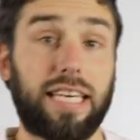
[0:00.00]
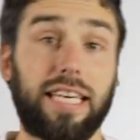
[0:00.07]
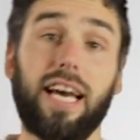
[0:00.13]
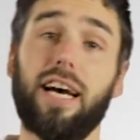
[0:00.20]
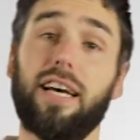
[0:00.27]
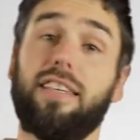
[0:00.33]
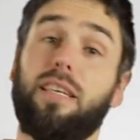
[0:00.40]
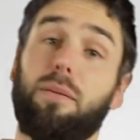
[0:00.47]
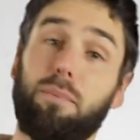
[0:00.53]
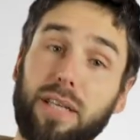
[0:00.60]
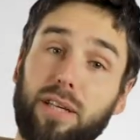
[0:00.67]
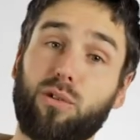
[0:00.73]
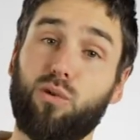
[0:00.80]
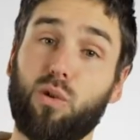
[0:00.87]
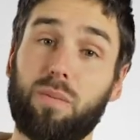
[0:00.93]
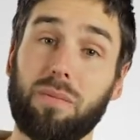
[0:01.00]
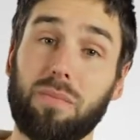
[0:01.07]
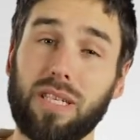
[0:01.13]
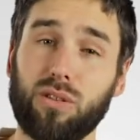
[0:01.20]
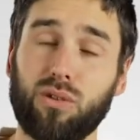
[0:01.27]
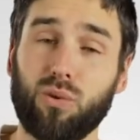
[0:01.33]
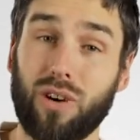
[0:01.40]
Car ces pics de
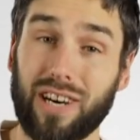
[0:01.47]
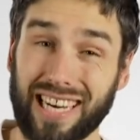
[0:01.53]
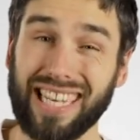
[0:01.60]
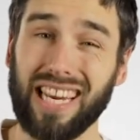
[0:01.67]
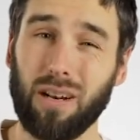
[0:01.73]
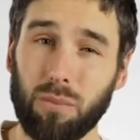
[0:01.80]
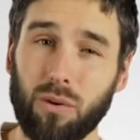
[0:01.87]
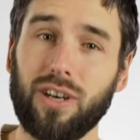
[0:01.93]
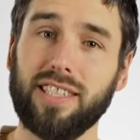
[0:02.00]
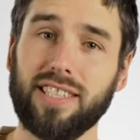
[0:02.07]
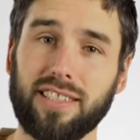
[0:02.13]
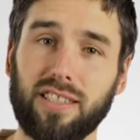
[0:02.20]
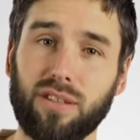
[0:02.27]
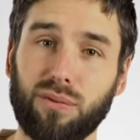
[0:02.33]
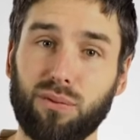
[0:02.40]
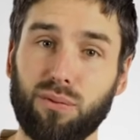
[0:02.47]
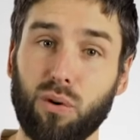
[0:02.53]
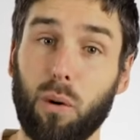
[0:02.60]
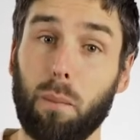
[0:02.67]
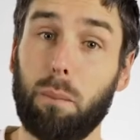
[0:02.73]
dopamine sont réellement addictifs.